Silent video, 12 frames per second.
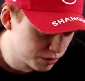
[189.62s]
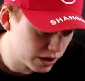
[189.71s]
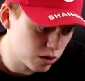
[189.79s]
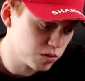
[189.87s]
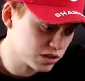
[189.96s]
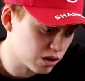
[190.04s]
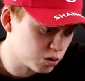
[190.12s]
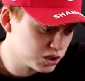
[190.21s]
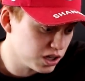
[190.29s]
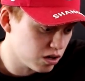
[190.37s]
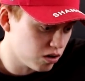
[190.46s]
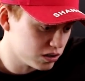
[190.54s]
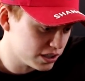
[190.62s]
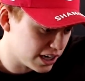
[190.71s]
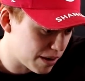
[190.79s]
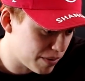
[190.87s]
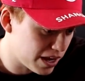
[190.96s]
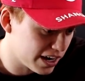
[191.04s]
muy bien cómo traducirlo, se
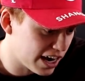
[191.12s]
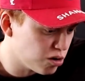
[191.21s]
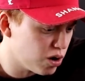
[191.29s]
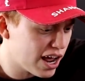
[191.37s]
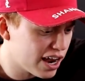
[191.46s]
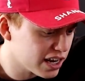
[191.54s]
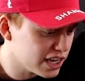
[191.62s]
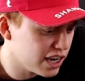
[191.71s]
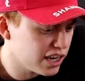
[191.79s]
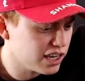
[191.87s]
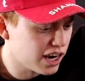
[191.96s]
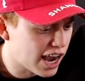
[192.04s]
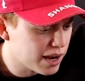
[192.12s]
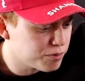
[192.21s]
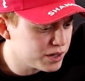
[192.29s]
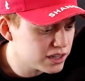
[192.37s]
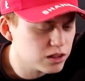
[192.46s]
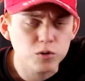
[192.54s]
llama granular
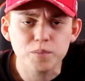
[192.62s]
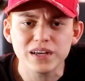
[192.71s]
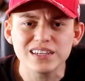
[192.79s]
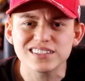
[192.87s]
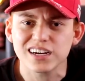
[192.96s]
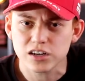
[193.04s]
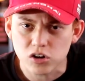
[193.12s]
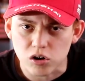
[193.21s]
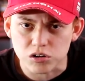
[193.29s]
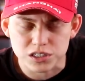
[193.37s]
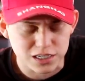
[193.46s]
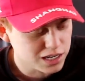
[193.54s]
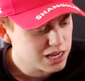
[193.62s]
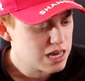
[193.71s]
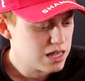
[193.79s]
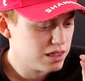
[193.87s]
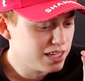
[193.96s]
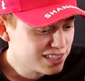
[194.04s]
Hybrid Looping Technology.
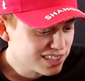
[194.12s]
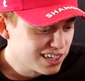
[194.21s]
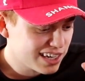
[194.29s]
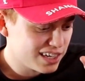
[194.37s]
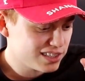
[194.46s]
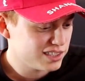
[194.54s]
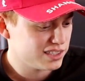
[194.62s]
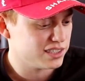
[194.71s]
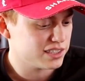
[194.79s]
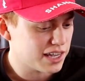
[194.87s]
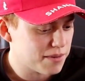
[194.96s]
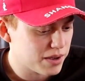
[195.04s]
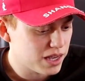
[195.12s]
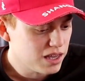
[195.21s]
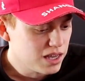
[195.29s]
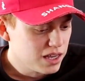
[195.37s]
Dicen que ese sistema